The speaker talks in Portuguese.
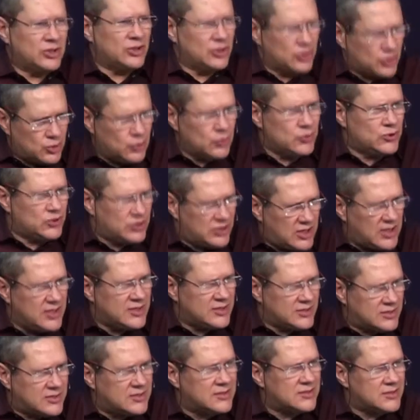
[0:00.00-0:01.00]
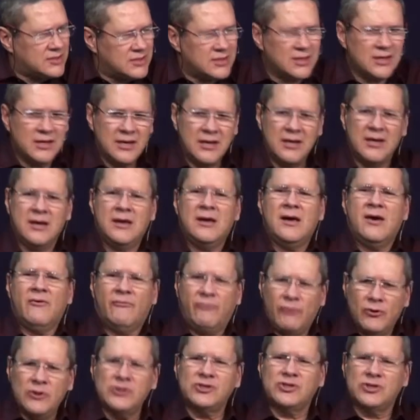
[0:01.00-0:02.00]
Jesus disse.
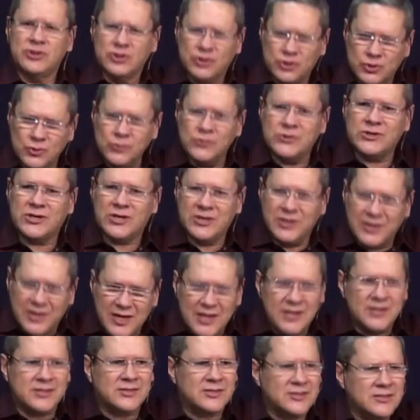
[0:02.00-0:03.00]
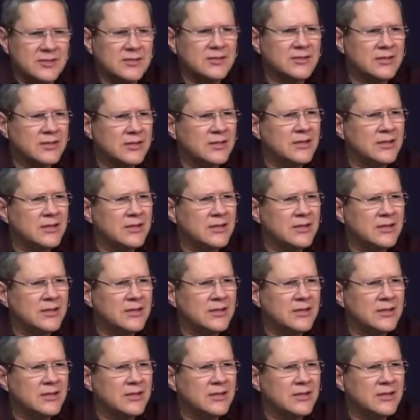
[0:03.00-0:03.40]
Foi Jesus que disse.